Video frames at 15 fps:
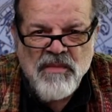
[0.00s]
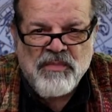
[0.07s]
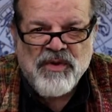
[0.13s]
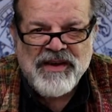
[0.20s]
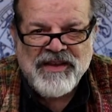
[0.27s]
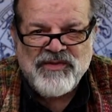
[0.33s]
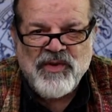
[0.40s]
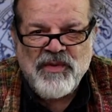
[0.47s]

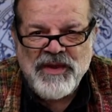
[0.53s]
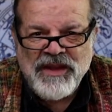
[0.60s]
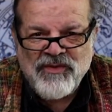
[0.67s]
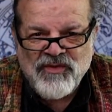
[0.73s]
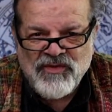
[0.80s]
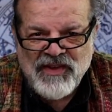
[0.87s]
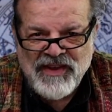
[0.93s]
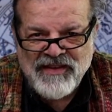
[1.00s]
Por eso
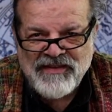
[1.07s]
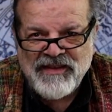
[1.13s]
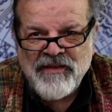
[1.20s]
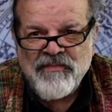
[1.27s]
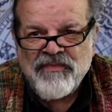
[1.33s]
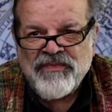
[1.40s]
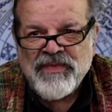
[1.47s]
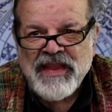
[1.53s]
Venus es
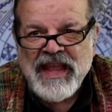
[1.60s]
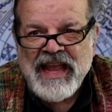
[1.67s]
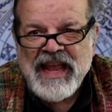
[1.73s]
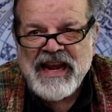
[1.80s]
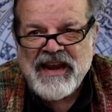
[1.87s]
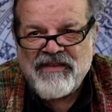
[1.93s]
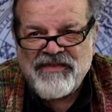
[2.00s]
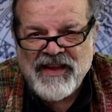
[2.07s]

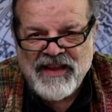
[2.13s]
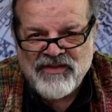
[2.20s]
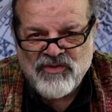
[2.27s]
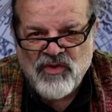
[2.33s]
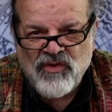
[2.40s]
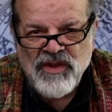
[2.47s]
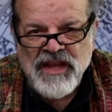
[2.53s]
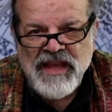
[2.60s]
el
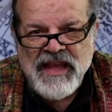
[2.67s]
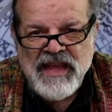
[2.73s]
afecto